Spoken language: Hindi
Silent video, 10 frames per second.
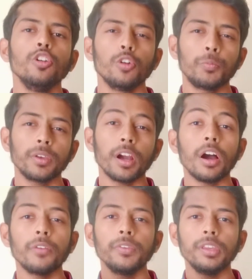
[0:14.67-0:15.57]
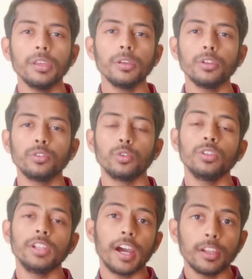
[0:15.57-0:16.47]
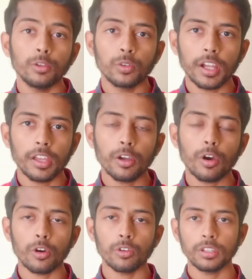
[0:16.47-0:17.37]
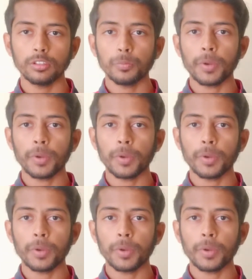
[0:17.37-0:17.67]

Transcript: उसमें काफ़ी झोलझाल हो रहा है और उनकी जो